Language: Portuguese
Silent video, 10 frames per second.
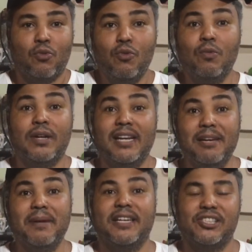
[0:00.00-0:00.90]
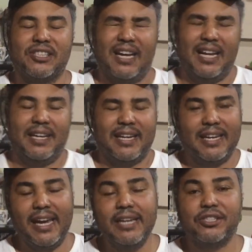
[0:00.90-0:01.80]
com o clima que está, né,
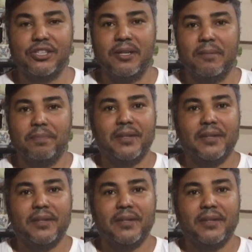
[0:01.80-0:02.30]
quente,